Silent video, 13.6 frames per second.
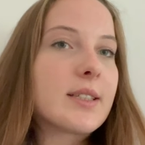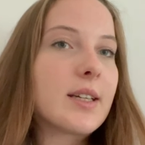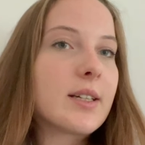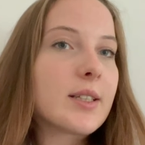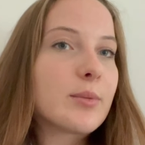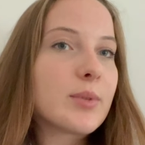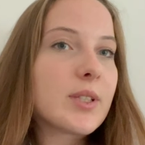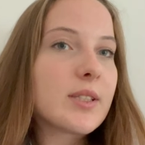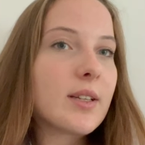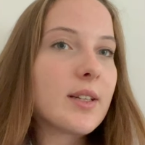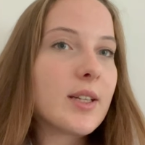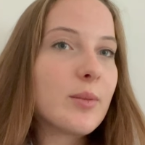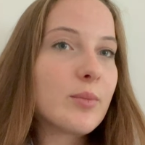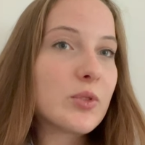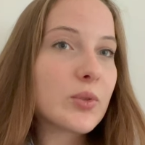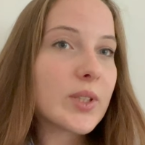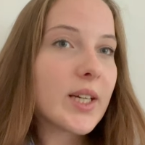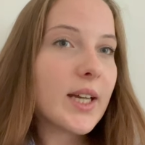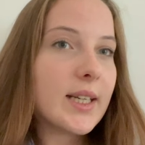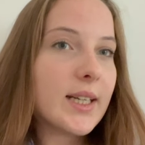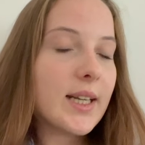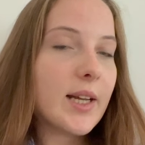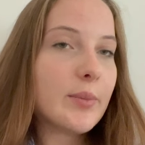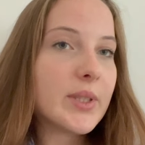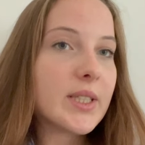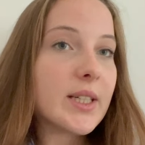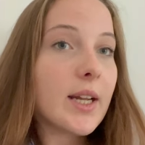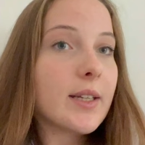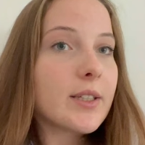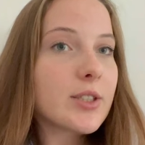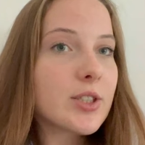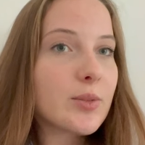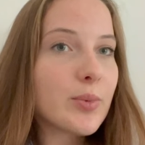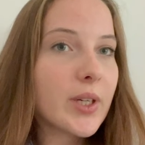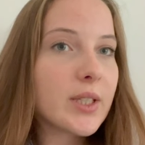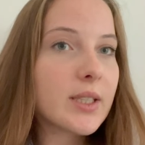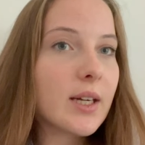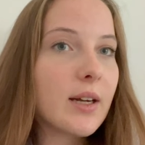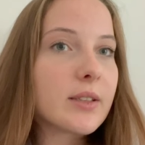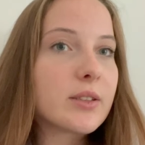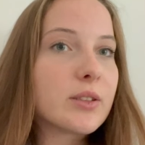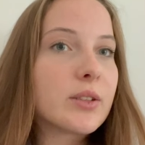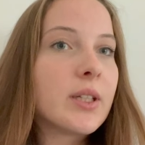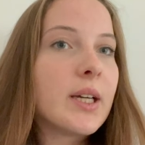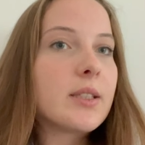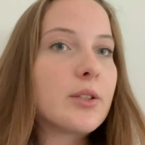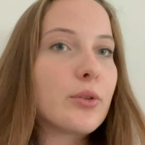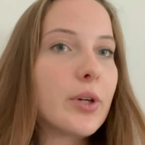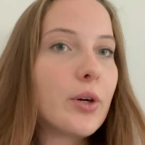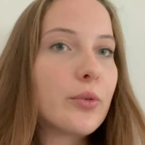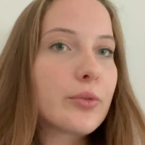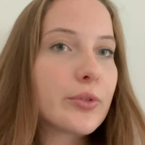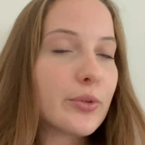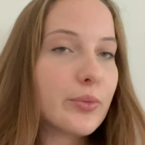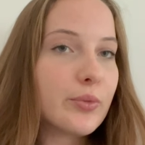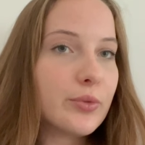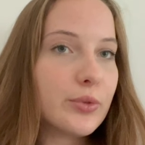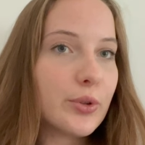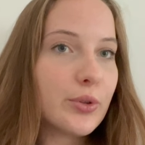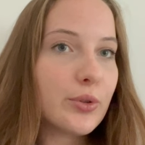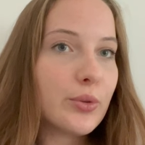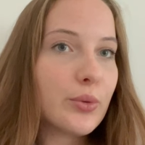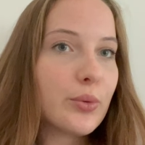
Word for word: Da gibt es dann eben so ein Kennenlernen mit den anderen Stipendiaten, die neu aufgenommen wurden.